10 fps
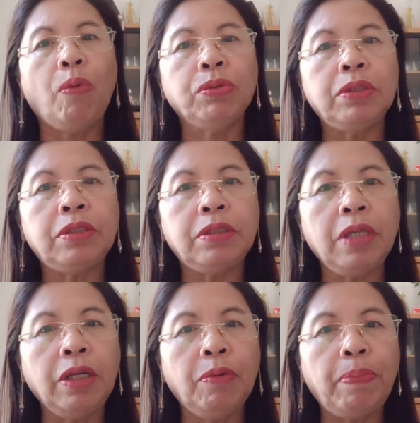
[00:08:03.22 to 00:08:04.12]
kung
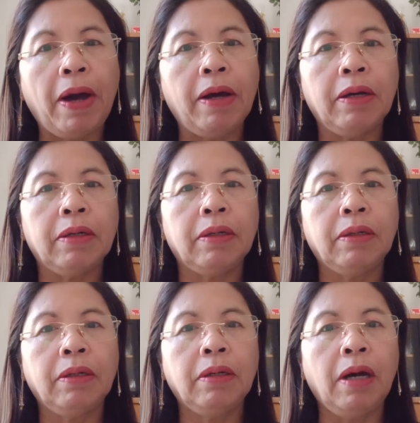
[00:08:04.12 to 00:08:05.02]
sino pa
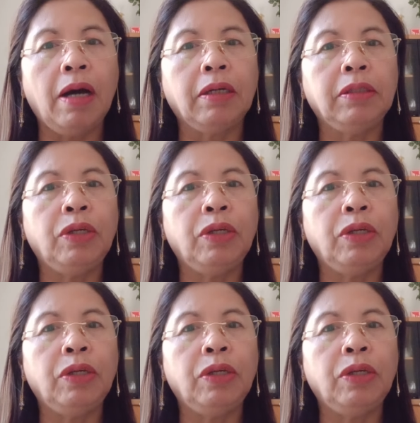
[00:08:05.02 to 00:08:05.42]
ang